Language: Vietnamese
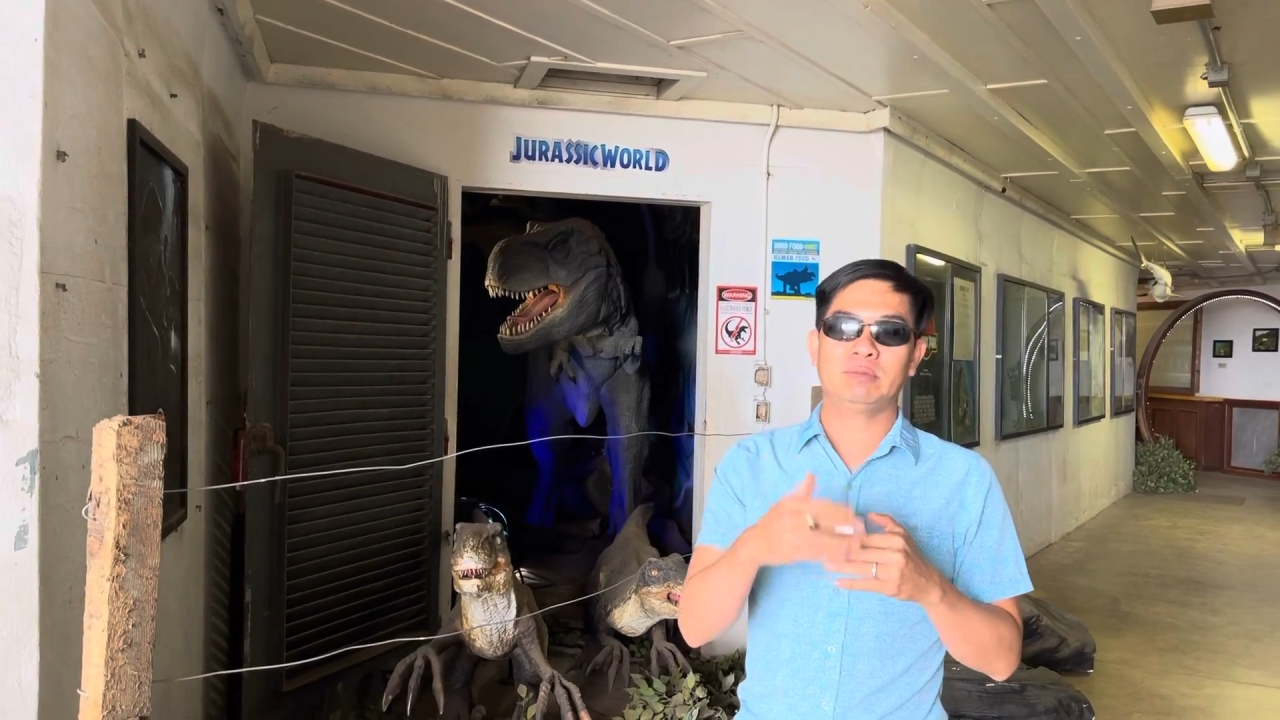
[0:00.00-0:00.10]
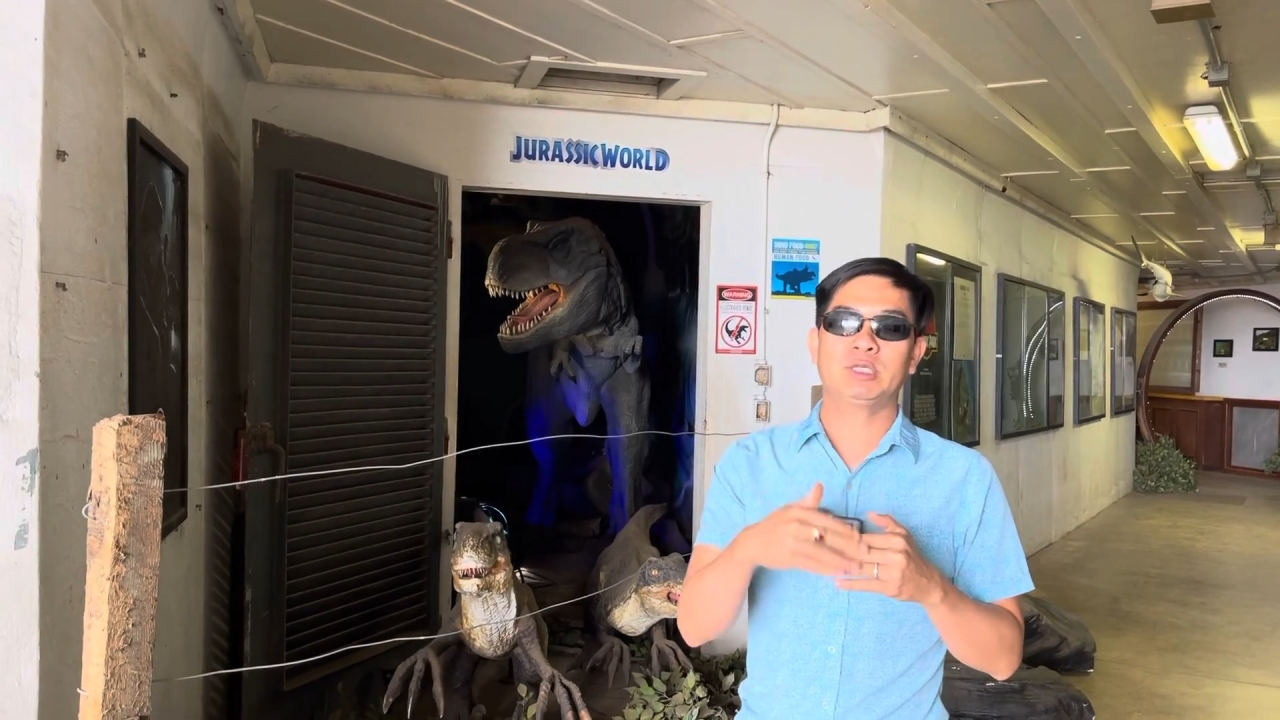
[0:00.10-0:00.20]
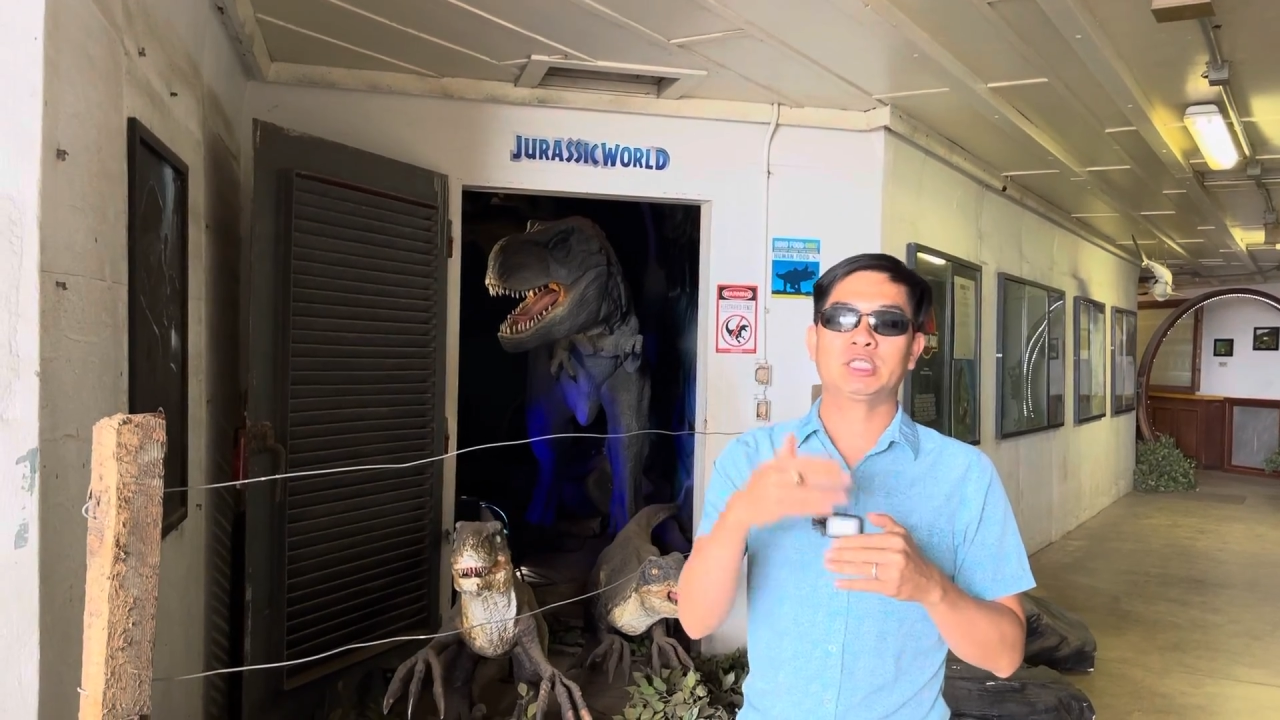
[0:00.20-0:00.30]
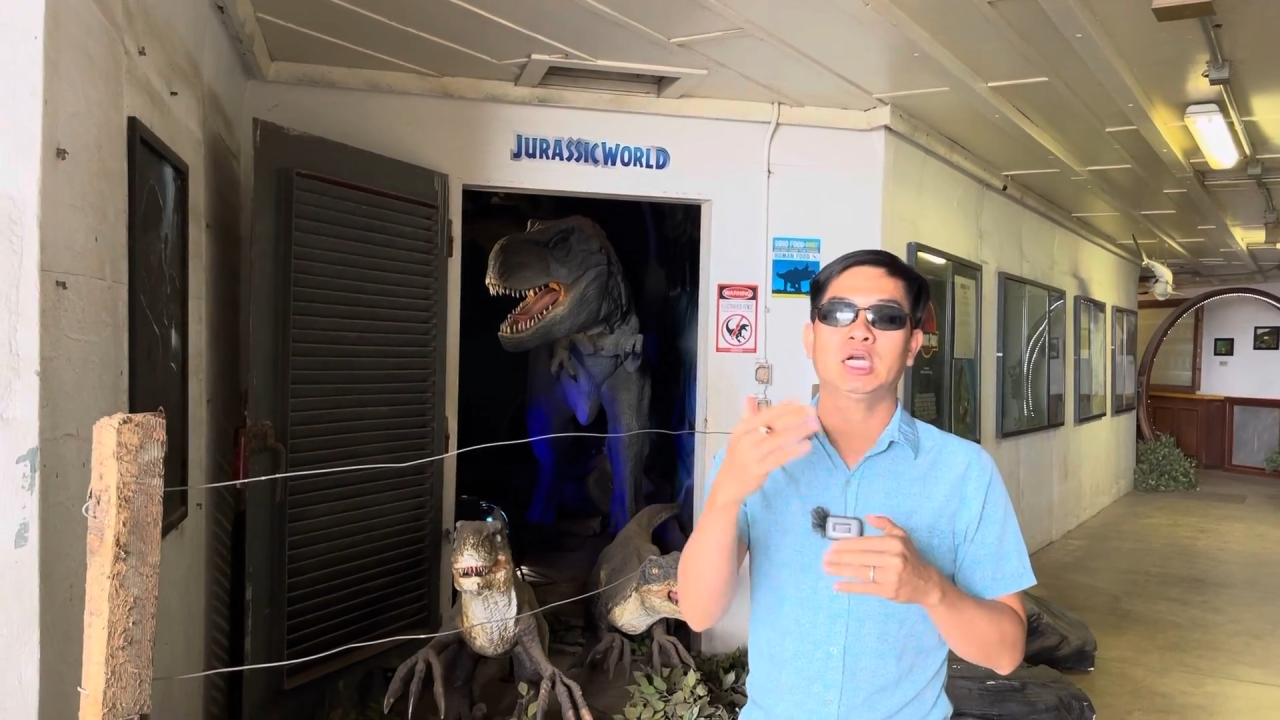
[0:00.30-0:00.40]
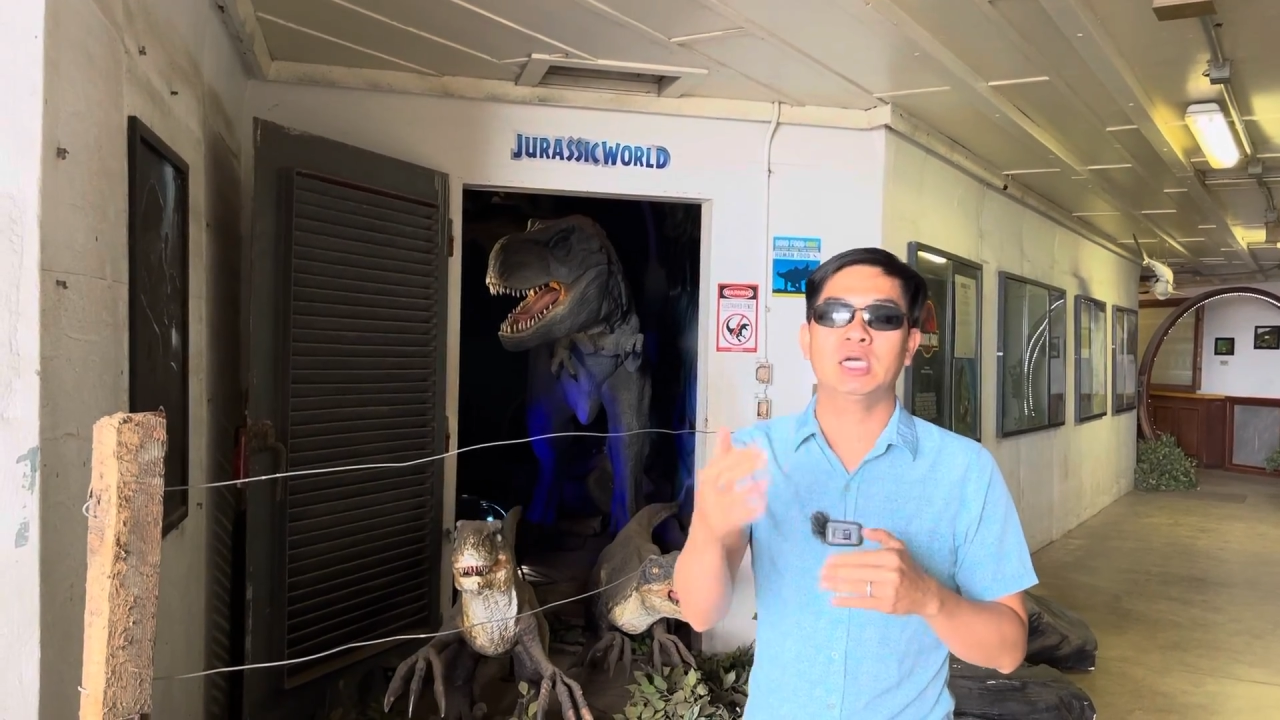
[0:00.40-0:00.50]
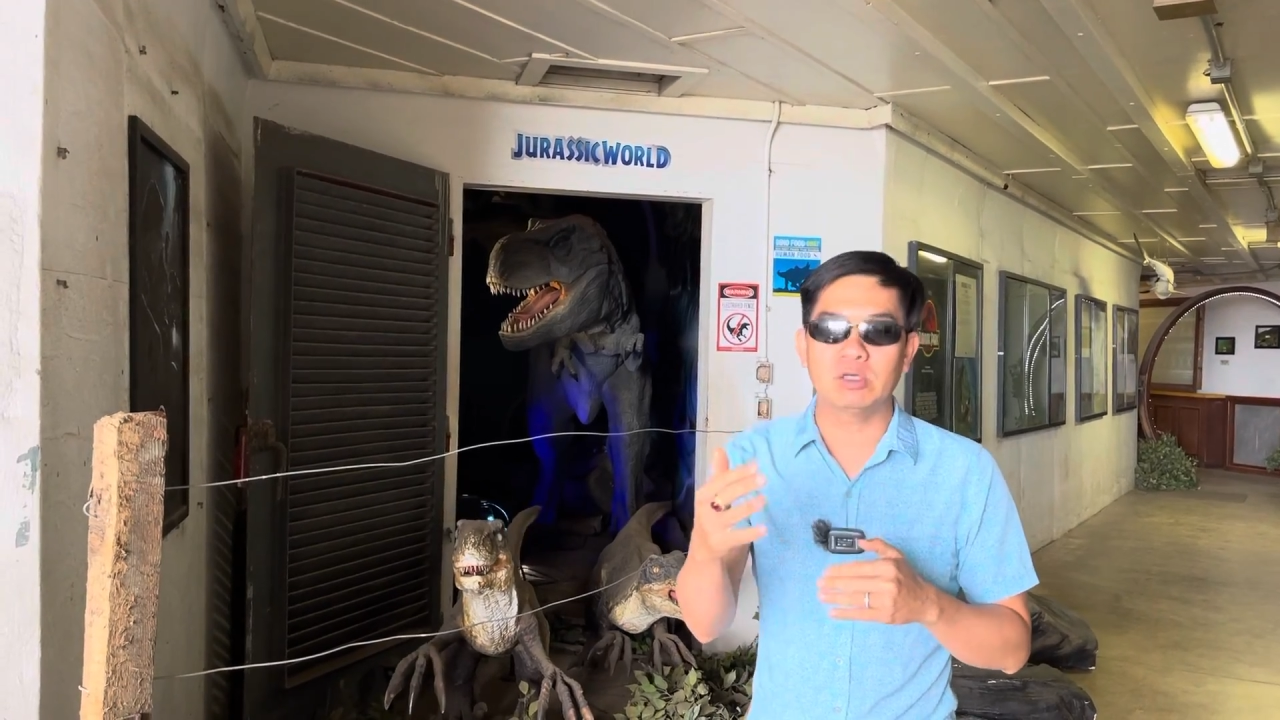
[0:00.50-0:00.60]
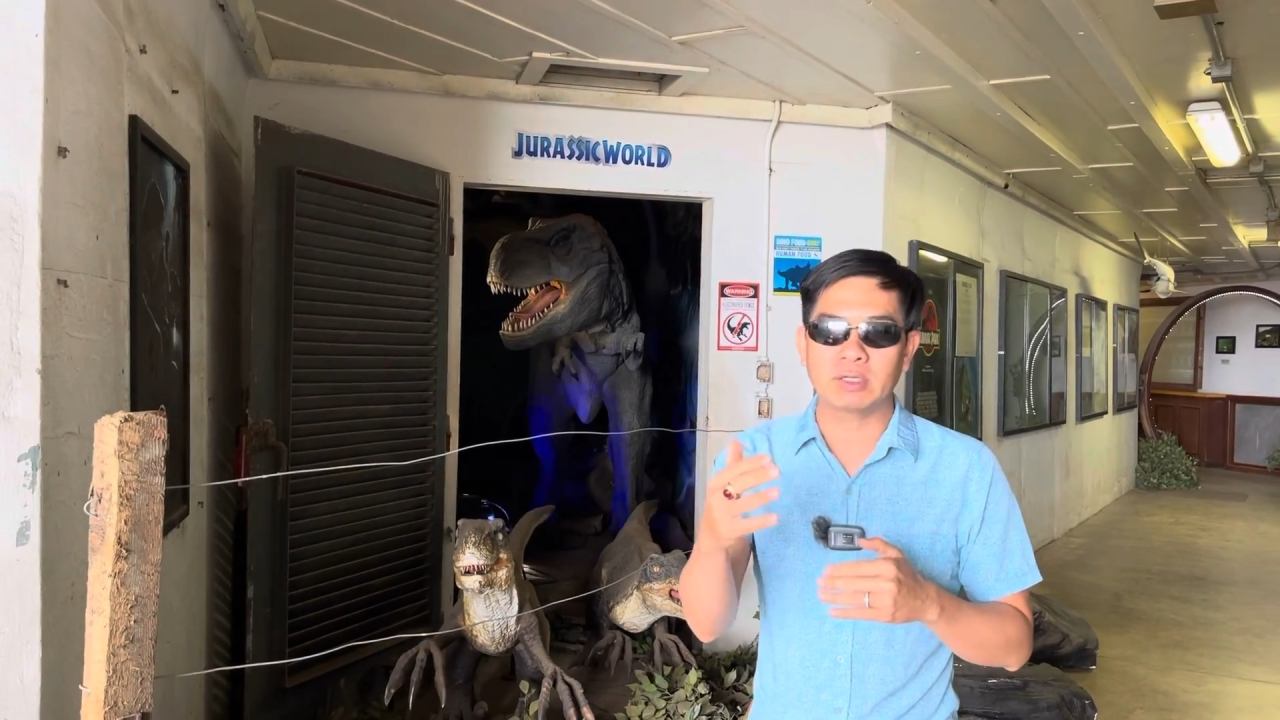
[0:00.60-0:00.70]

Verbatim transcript: mới sở hữu